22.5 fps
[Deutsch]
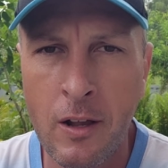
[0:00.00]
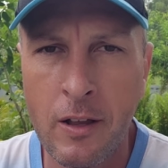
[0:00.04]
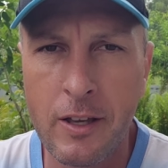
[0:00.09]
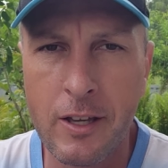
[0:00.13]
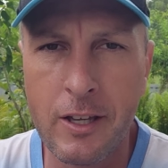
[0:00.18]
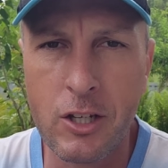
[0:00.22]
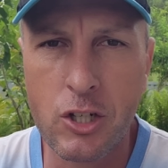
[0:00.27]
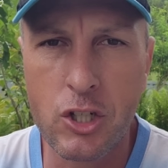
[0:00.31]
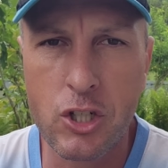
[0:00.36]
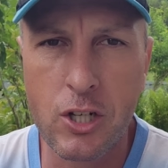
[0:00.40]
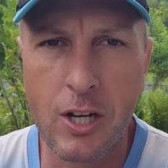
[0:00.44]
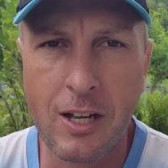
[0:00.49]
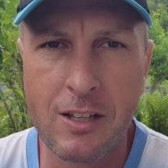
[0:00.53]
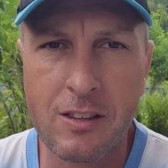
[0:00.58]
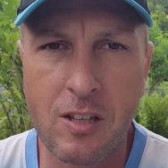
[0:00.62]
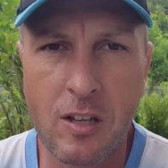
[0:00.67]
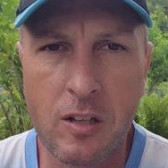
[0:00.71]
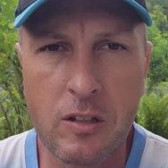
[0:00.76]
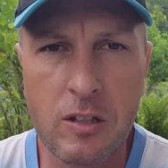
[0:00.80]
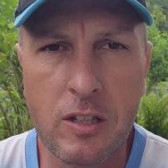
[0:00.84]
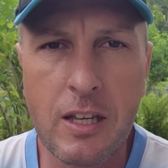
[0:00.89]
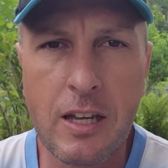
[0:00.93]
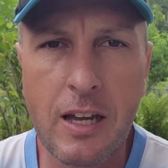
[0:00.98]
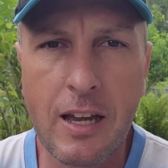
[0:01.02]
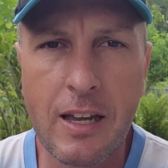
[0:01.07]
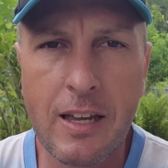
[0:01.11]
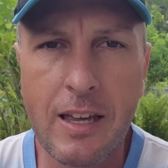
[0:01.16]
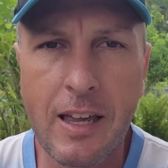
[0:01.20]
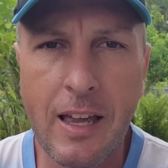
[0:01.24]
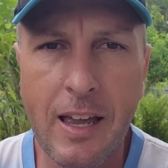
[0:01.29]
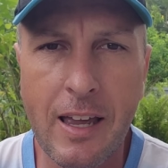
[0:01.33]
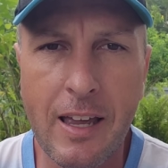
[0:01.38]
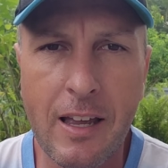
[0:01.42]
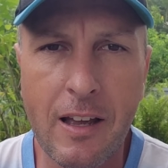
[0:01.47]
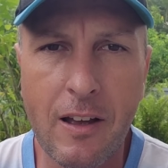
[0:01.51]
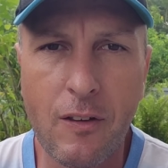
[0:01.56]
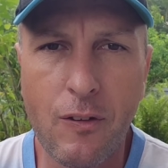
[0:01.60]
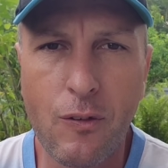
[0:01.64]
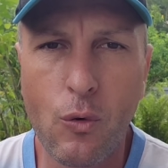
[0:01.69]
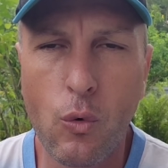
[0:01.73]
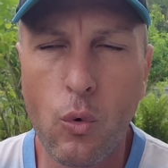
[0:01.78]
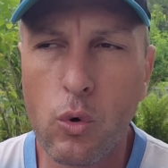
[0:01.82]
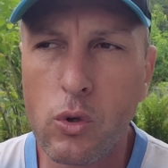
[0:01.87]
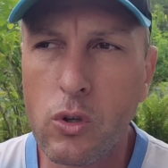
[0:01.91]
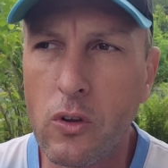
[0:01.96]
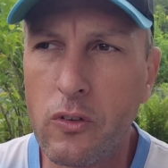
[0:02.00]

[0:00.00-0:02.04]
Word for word: Ich äh, tendiere hier eher so,